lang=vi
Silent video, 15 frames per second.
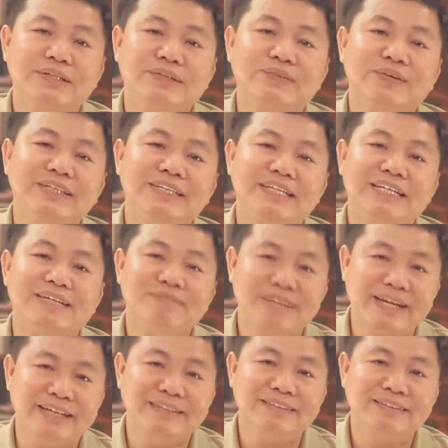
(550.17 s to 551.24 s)
Nguyễn Thị Kim
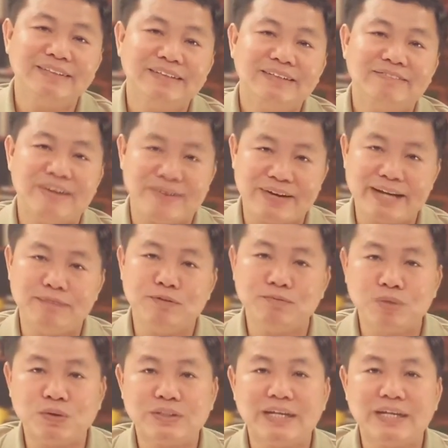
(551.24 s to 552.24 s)
Ngân vào ngày 1